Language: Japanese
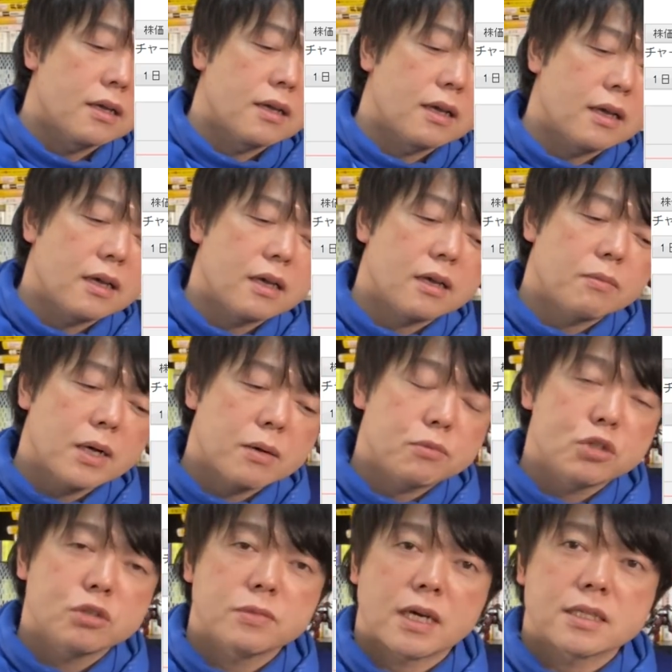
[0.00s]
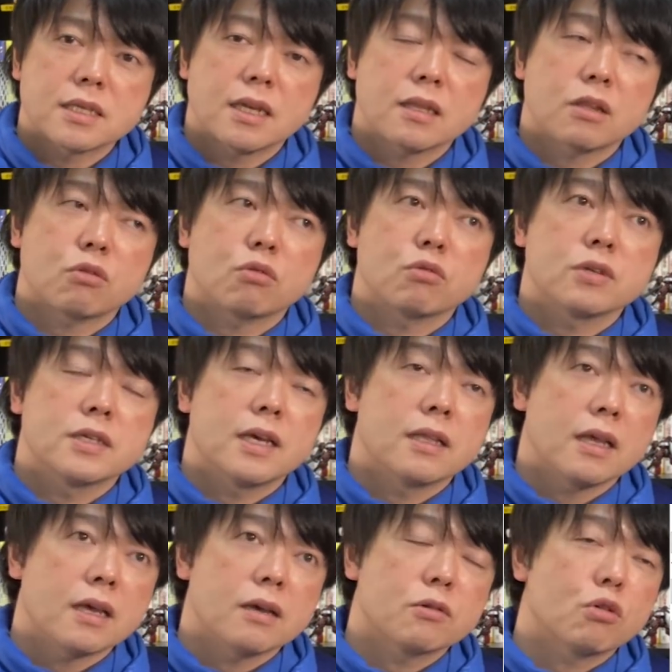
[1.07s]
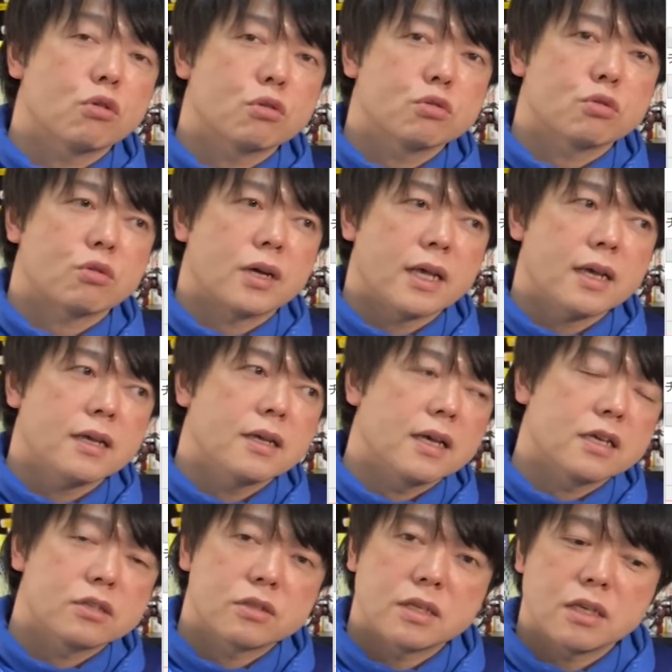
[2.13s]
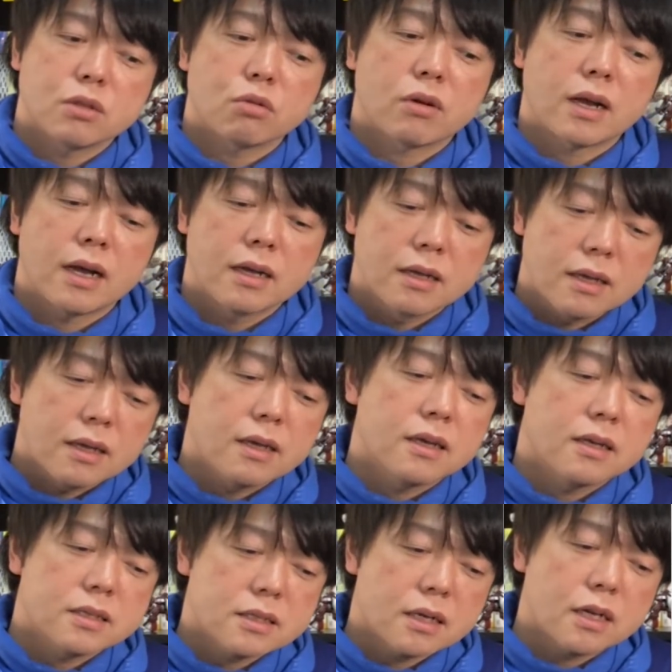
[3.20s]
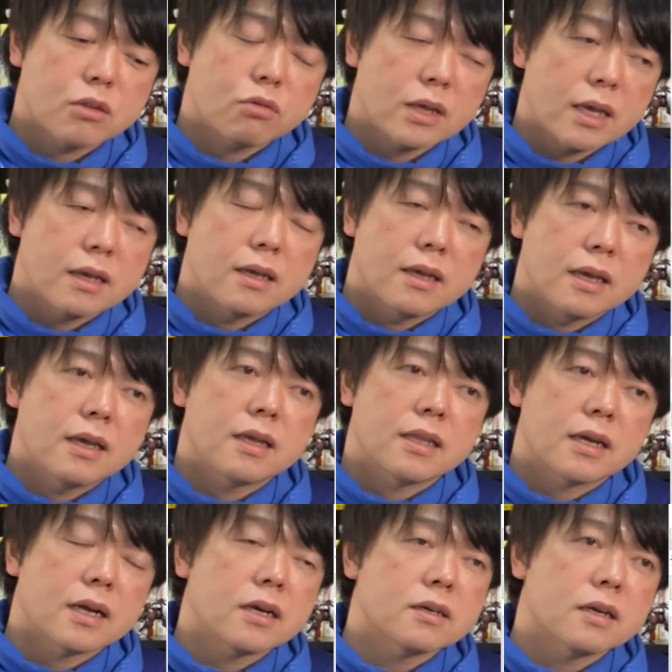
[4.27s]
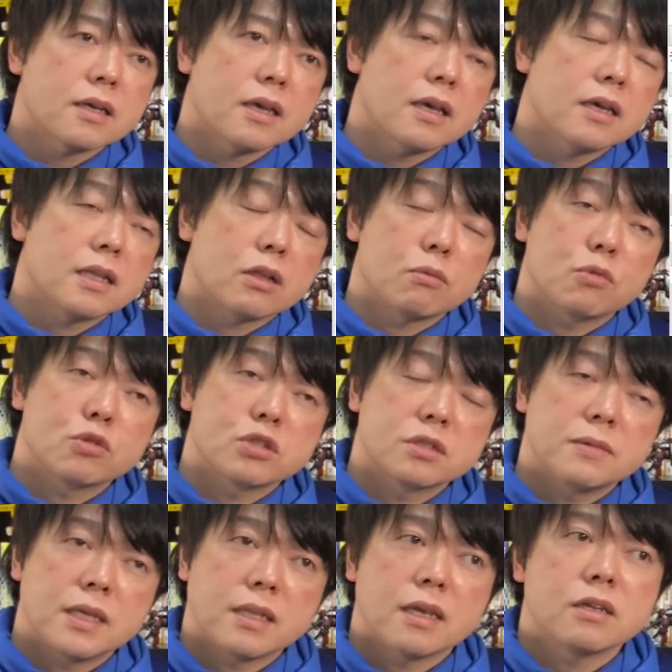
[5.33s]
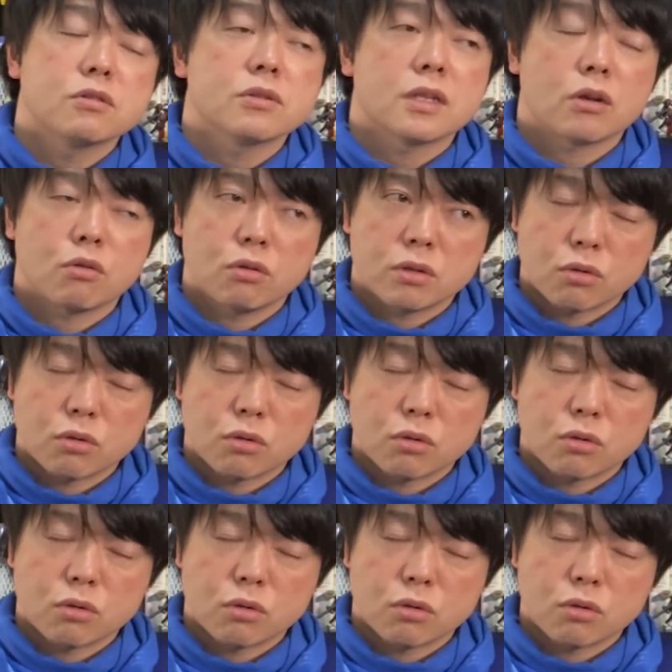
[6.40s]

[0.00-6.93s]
えー、まあ、ブームが去ったといえね、ゴルフとかね、スキーとか、えー、しっかりとね、えー、多角化経営なども進めているんだろう